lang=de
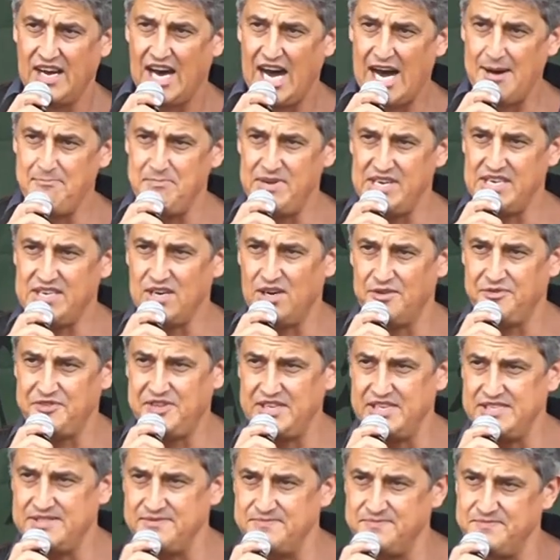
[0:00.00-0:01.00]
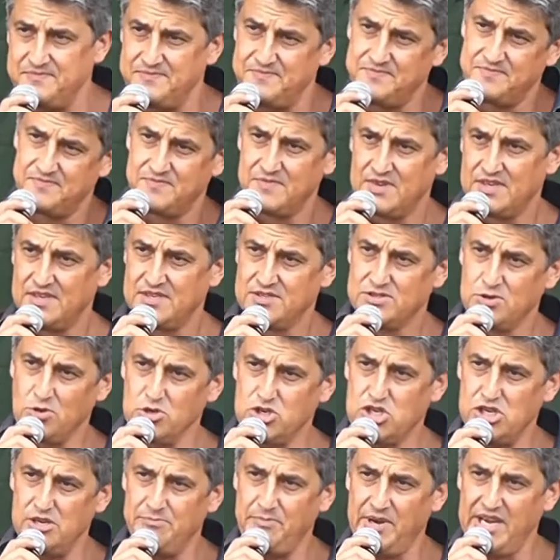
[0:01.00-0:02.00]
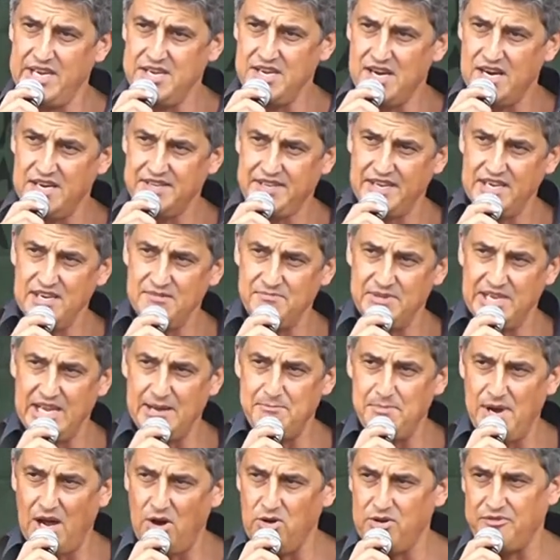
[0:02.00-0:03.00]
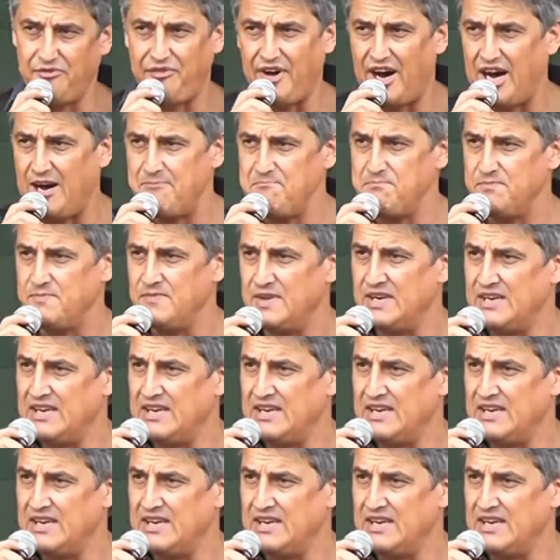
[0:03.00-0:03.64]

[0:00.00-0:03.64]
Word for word: haben mich auf diesem Social Media Ding mit den blauen Farben